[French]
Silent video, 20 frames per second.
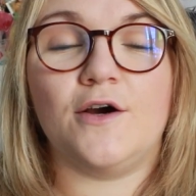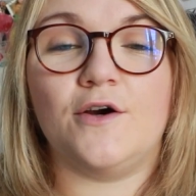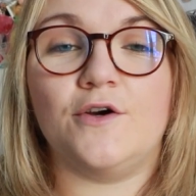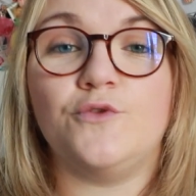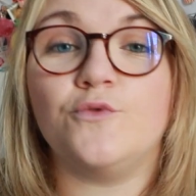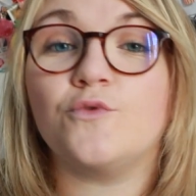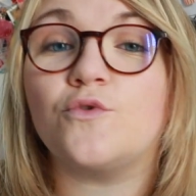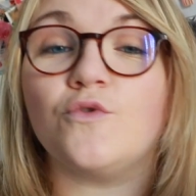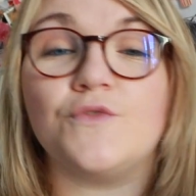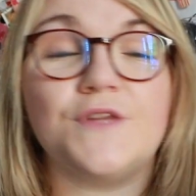Euh,
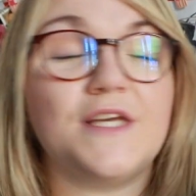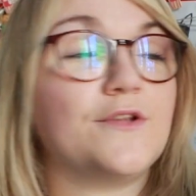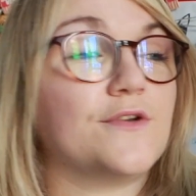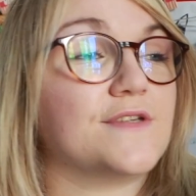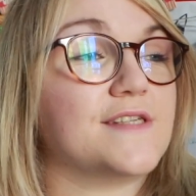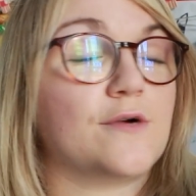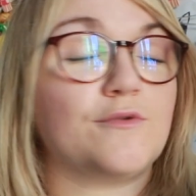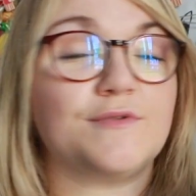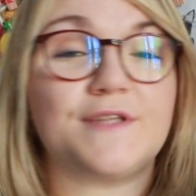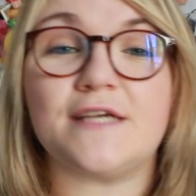donc on est
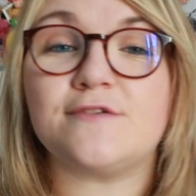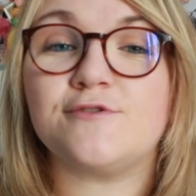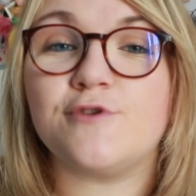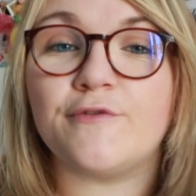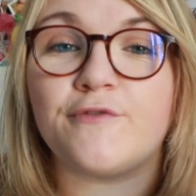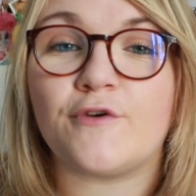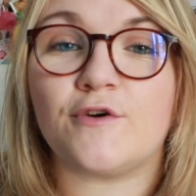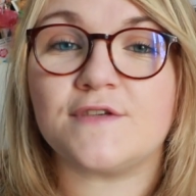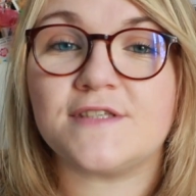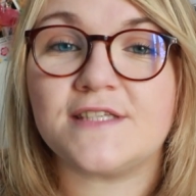dans un contexte de
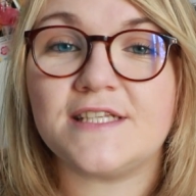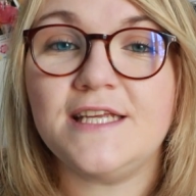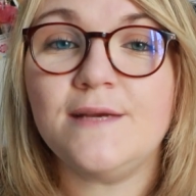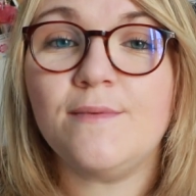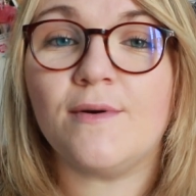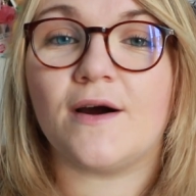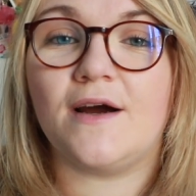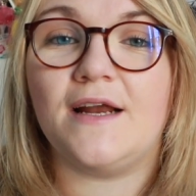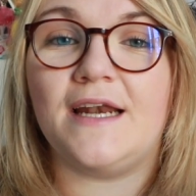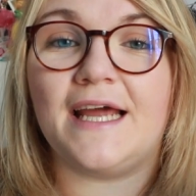France
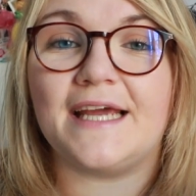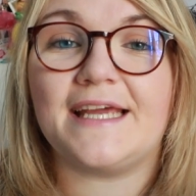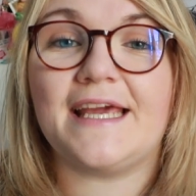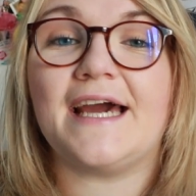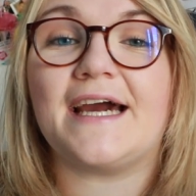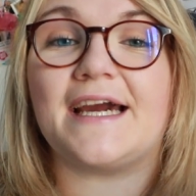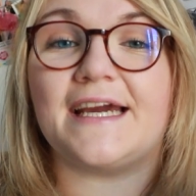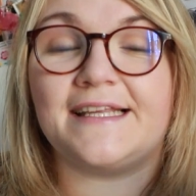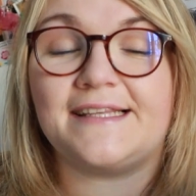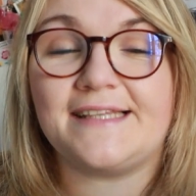libre, la
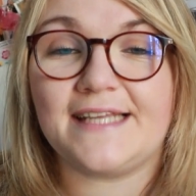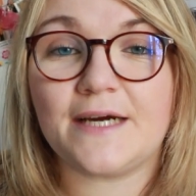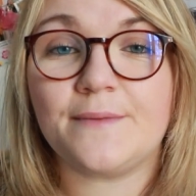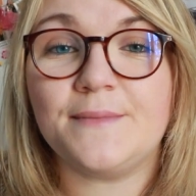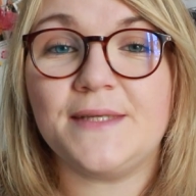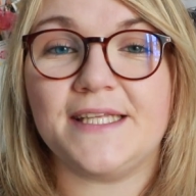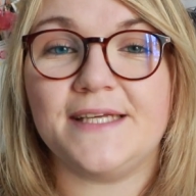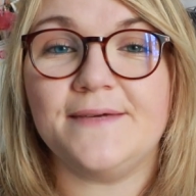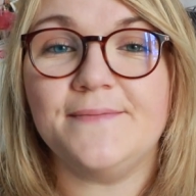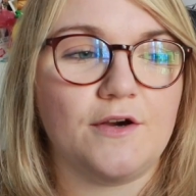guerre est
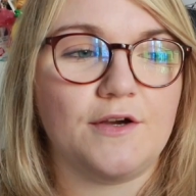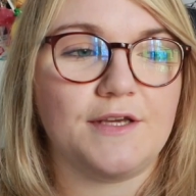terminée.